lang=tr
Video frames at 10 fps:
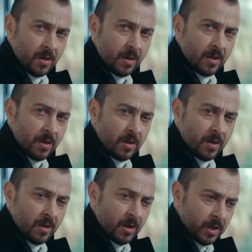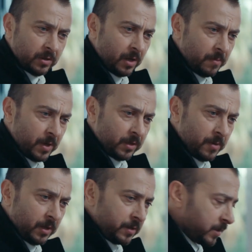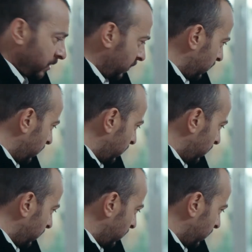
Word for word: buraya getirdik. İyi tamam madem aldınız